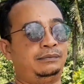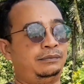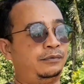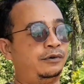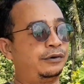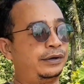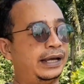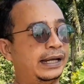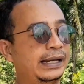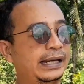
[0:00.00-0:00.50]

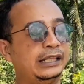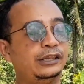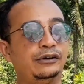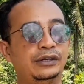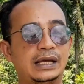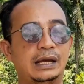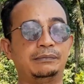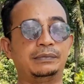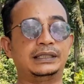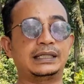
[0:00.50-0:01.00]
Mungkin itu
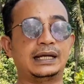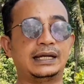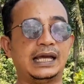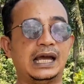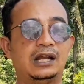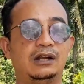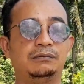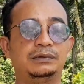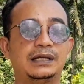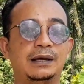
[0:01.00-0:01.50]
yang bisa
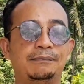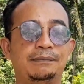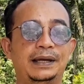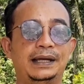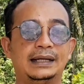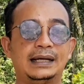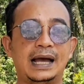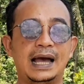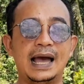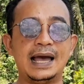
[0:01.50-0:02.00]
Kianom
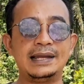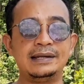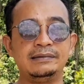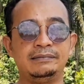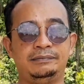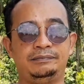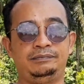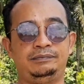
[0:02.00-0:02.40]
sampaikan.